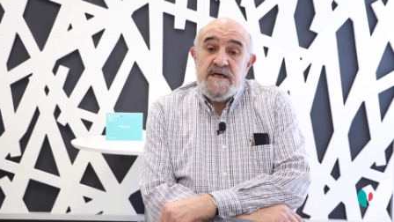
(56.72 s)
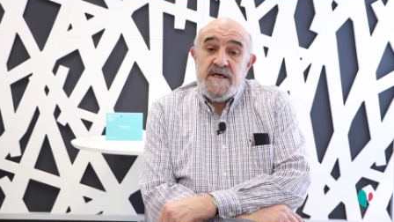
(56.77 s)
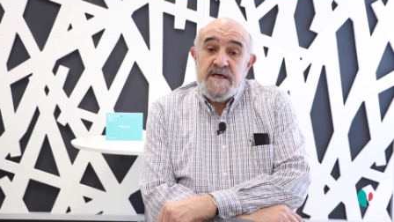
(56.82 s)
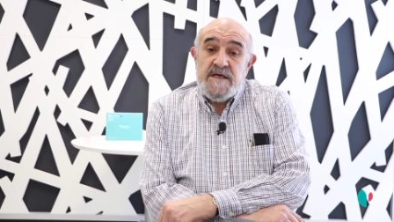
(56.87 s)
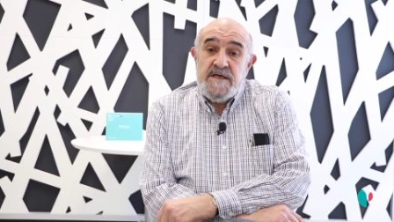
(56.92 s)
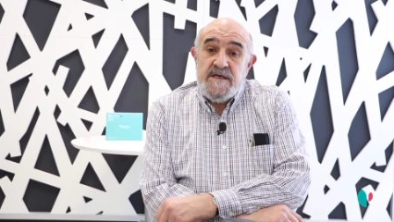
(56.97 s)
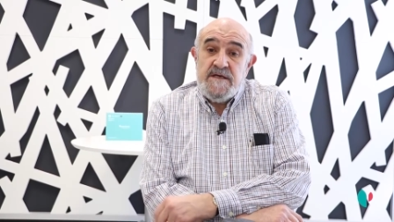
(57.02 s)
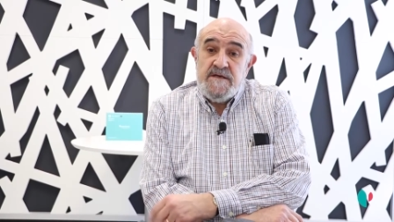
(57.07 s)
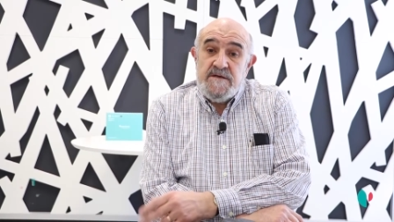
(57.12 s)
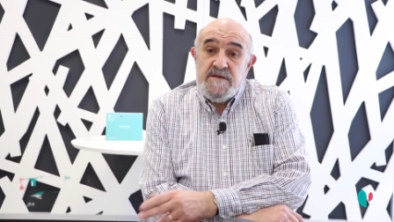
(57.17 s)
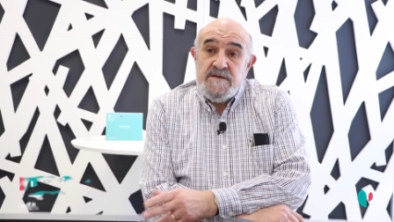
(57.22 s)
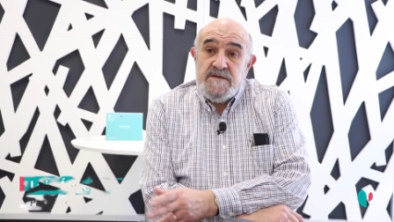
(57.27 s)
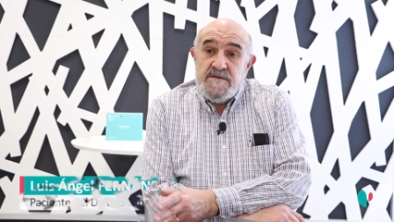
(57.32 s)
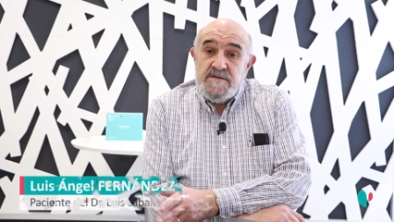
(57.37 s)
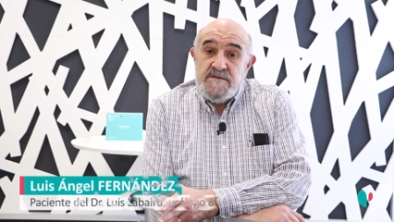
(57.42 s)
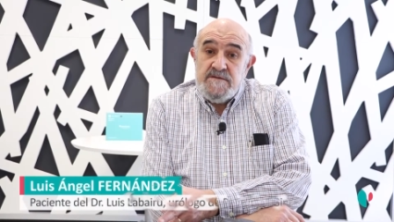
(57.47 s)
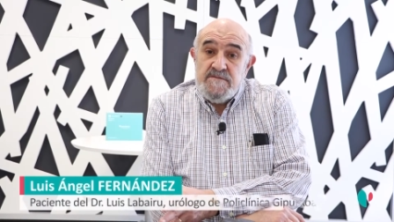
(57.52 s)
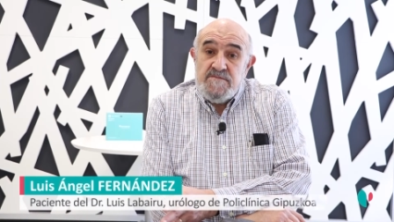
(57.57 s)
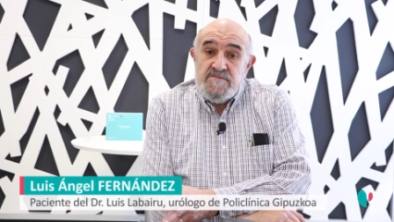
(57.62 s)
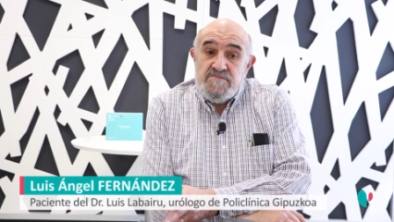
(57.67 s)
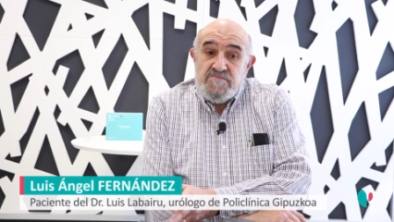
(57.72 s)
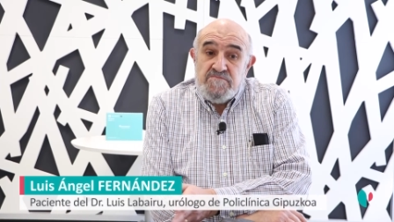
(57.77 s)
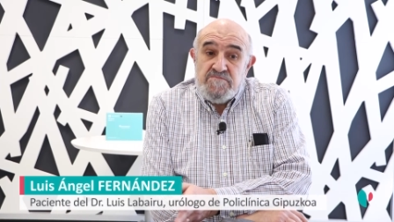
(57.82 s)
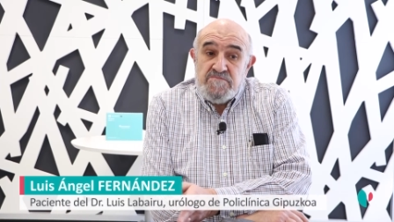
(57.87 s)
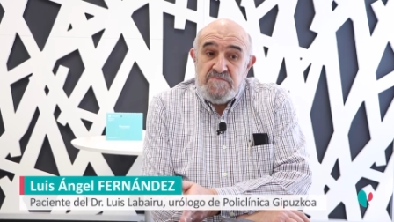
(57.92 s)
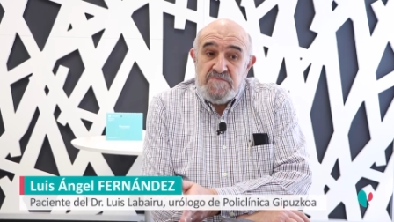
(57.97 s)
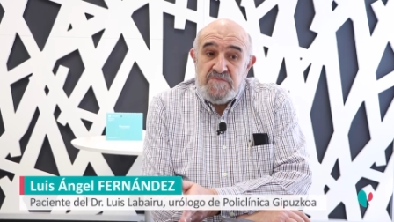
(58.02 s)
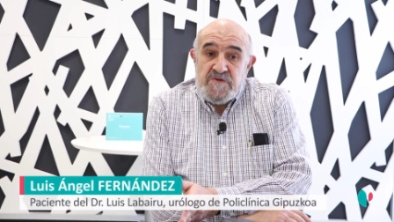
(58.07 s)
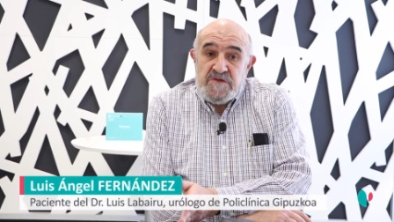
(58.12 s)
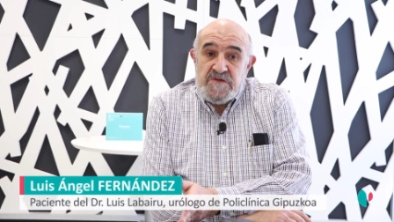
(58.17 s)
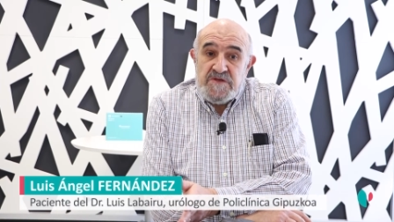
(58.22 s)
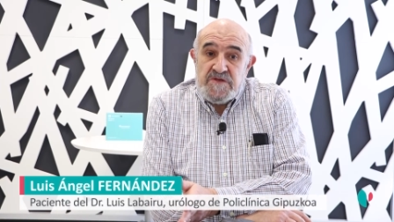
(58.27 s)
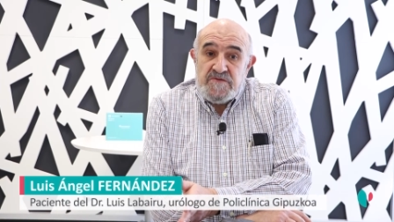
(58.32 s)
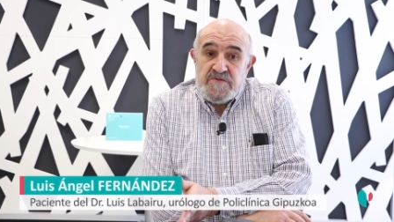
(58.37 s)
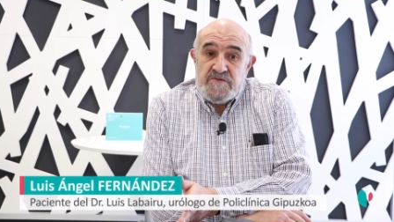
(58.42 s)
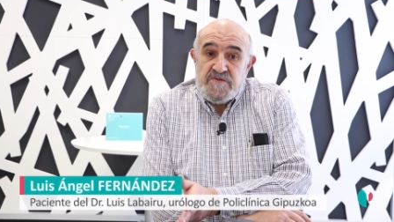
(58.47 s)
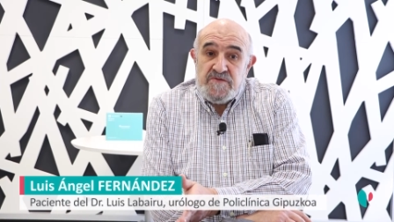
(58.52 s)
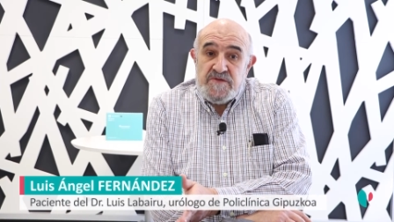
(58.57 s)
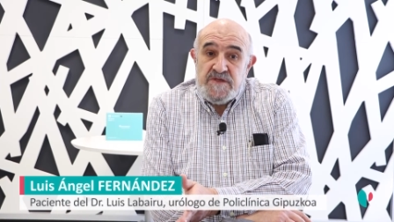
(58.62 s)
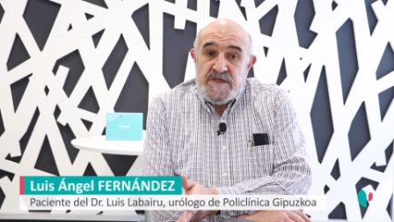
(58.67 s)
y, durante de
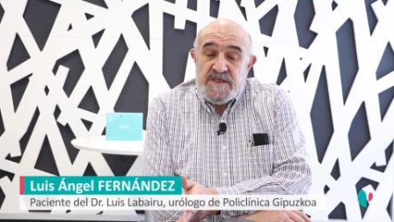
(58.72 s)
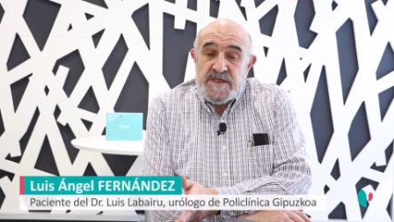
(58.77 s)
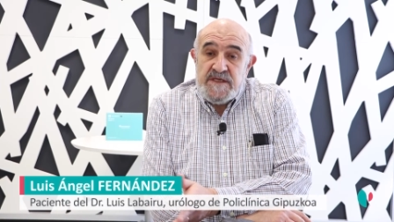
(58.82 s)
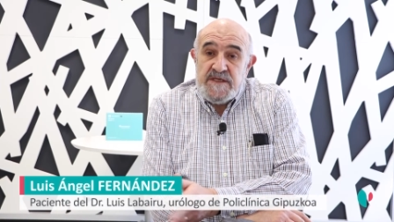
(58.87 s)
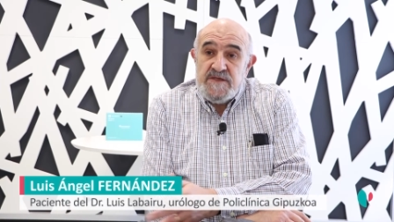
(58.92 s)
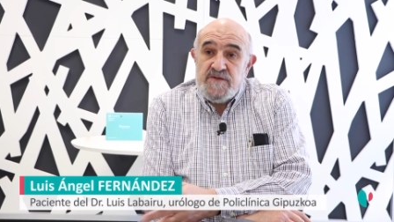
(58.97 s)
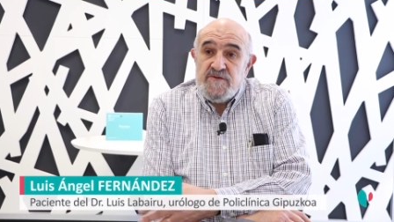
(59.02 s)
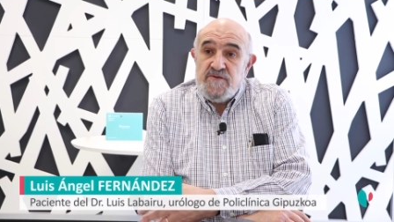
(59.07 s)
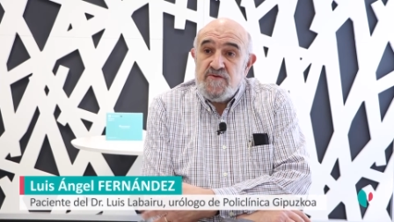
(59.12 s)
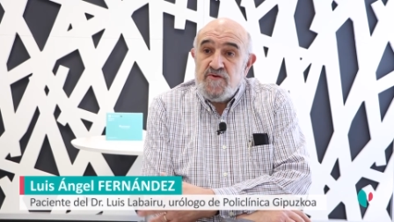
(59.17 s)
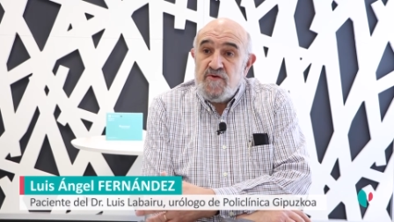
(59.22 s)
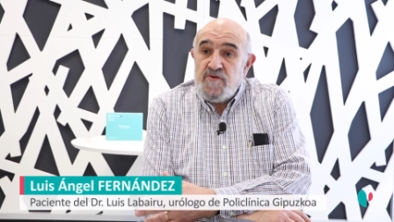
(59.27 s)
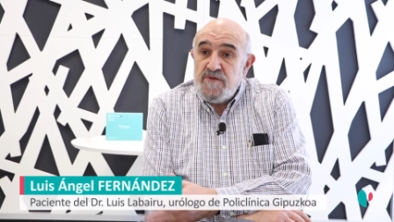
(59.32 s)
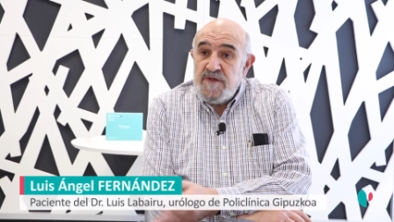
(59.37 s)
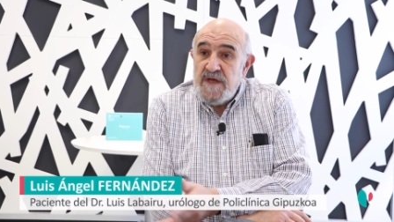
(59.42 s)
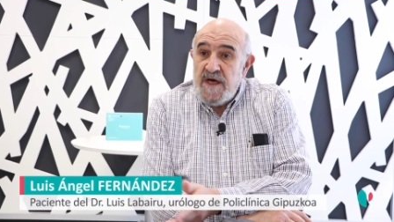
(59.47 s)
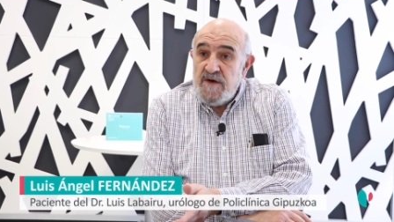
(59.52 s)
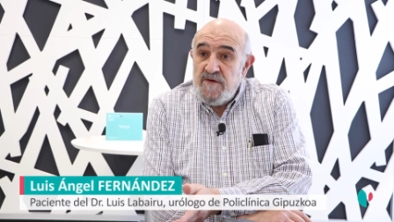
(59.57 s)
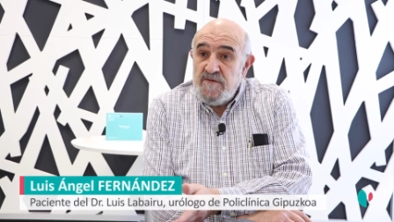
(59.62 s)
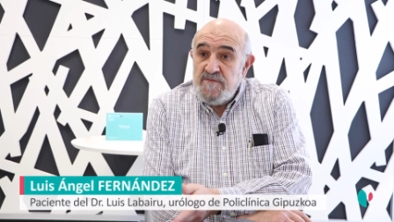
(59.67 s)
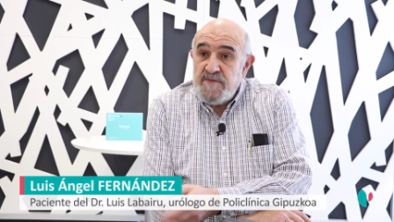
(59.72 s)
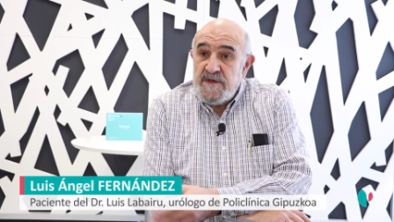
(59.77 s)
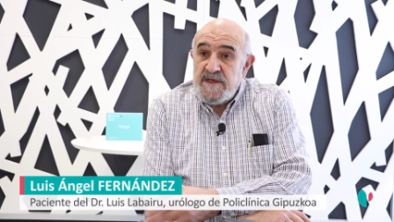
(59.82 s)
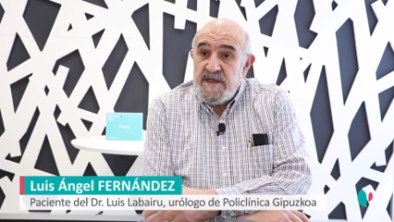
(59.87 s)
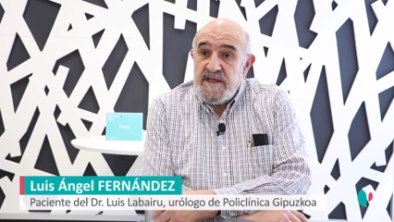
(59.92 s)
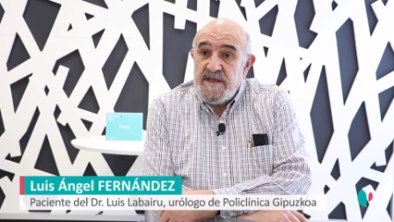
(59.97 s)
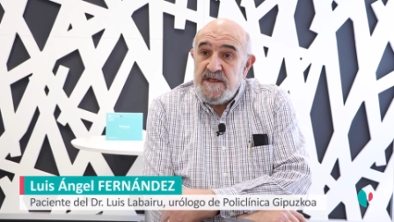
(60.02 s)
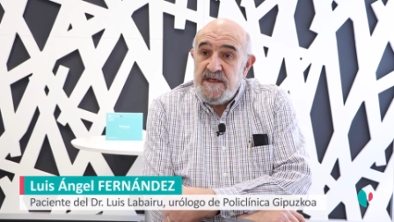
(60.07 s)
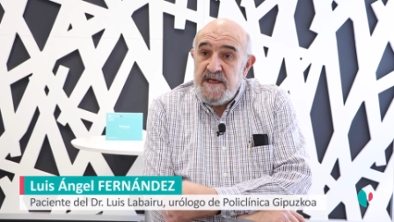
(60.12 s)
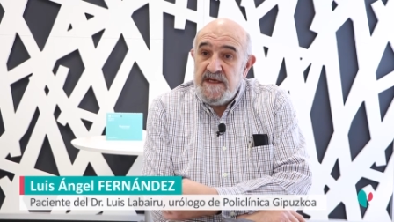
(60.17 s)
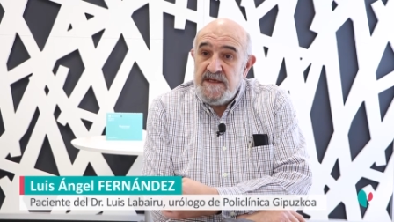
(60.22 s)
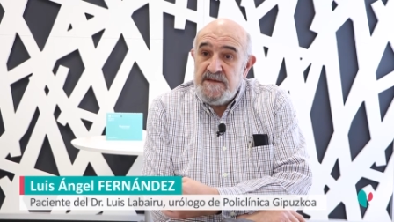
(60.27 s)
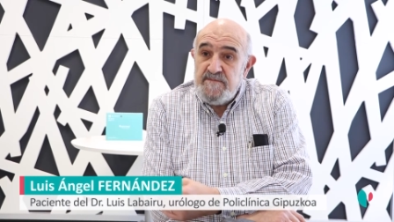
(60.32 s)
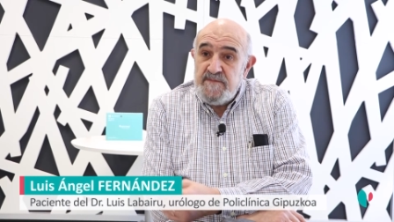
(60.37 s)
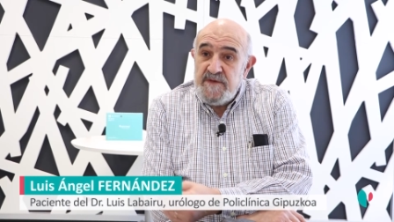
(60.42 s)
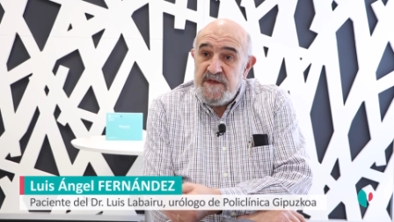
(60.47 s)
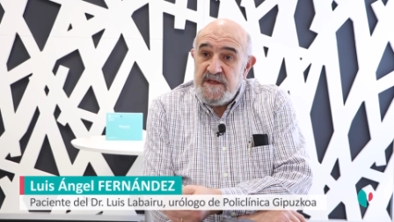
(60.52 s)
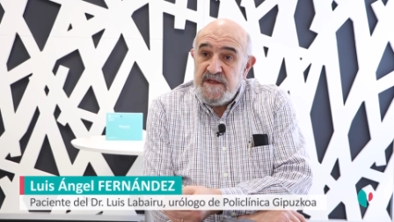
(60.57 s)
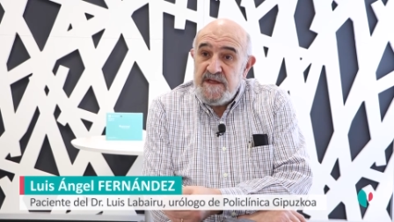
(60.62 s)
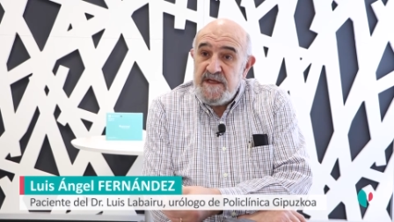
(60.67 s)
esos dos días de ingreso sondado para hacer la
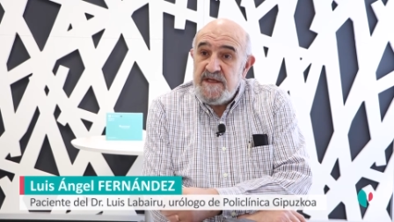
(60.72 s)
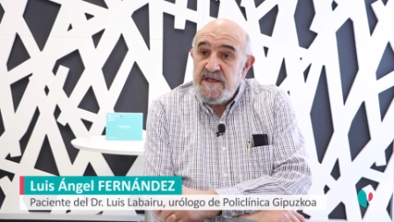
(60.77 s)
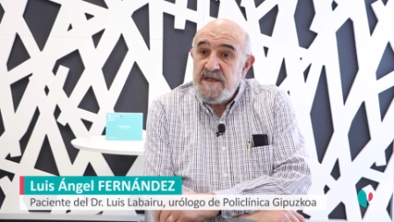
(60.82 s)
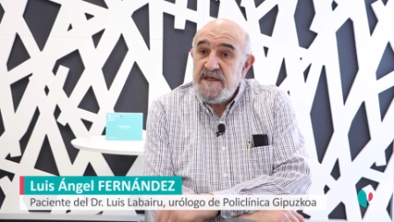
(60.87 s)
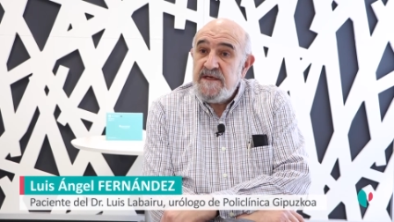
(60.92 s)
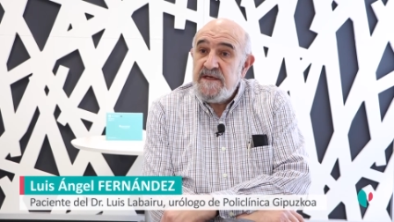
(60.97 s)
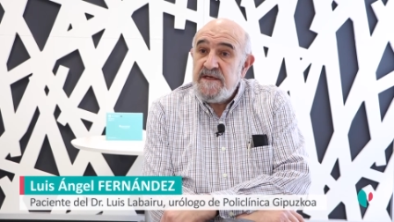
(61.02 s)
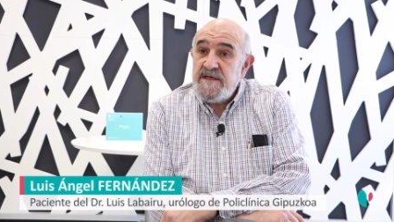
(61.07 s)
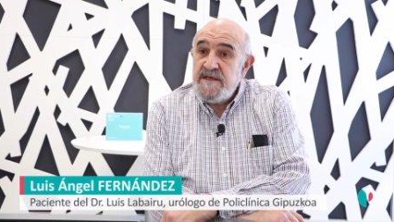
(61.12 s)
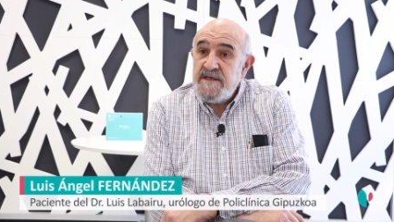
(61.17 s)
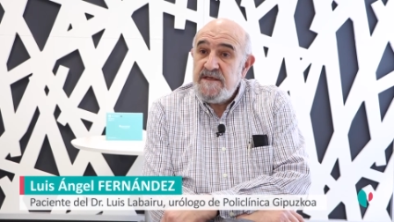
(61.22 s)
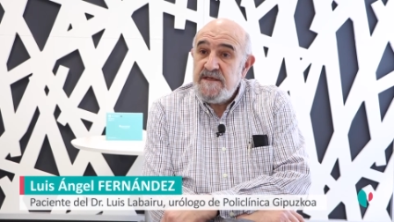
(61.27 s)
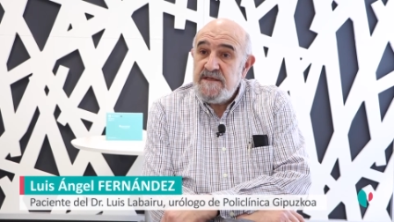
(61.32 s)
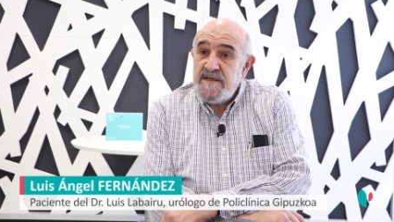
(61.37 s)
limpieza de,